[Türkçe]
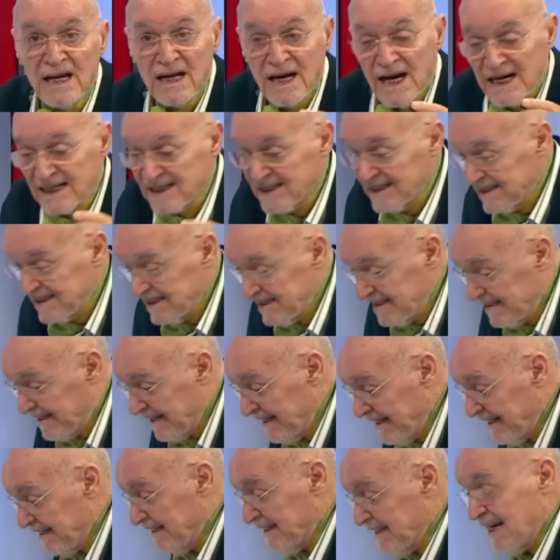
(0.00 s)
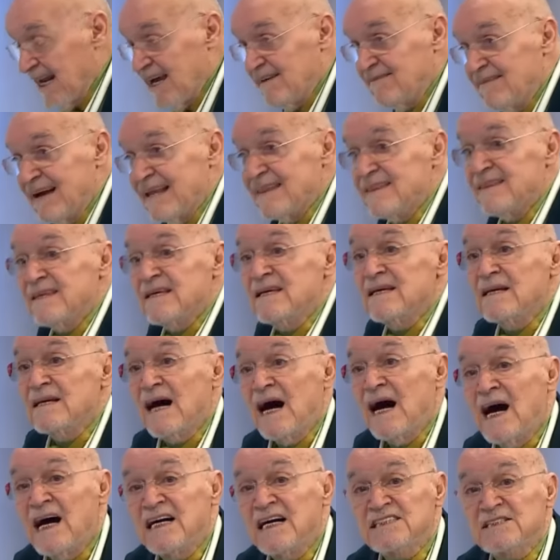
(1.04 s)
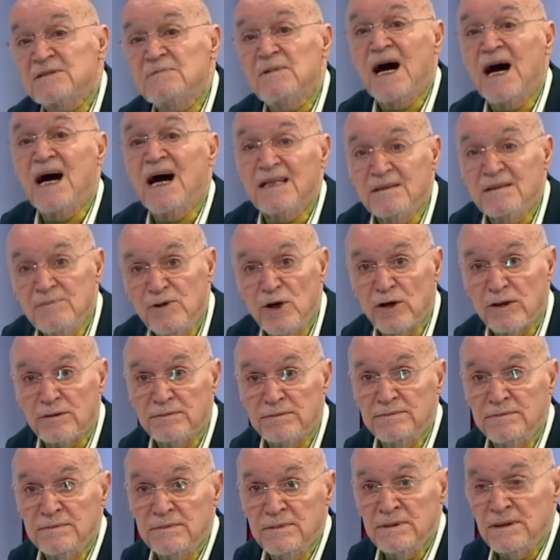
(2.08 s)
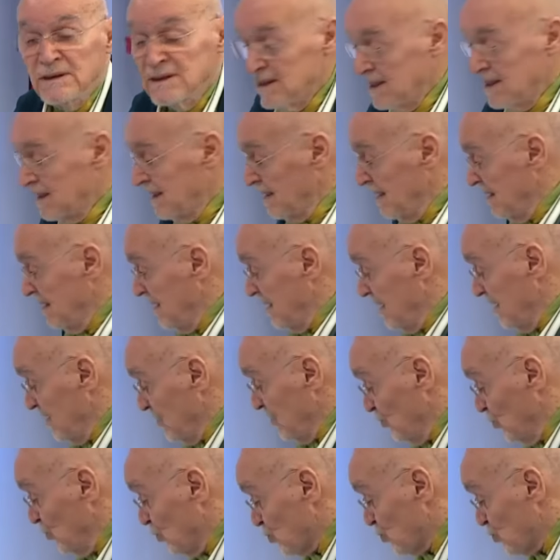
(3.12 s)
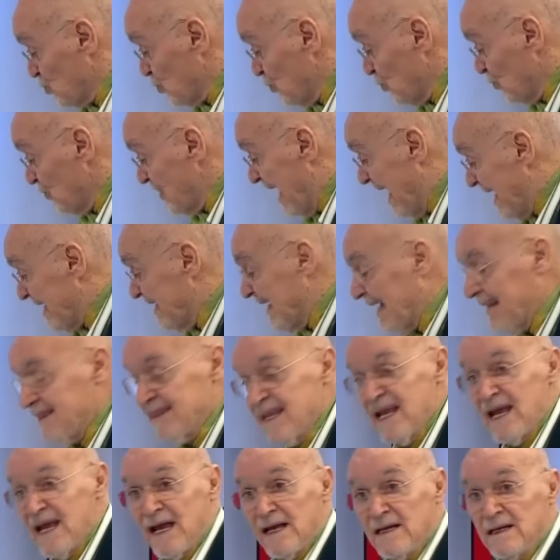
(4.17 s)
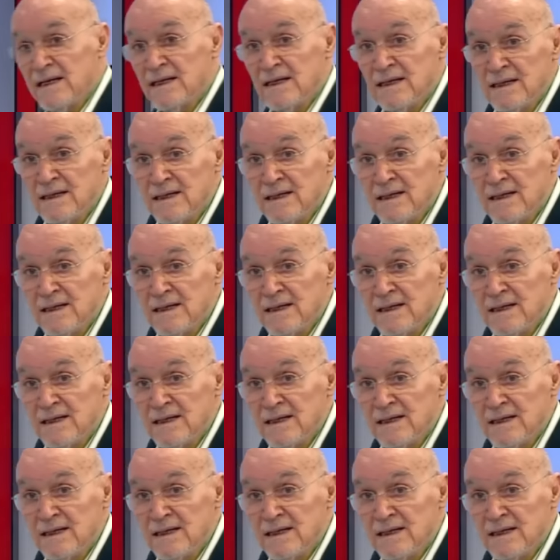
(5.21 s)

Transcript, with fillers: Ben artık Rike'nin Levent'i şey- ağzıma almıyorum. Alma zaten hakikaten. Dursun'u haklısın. derken de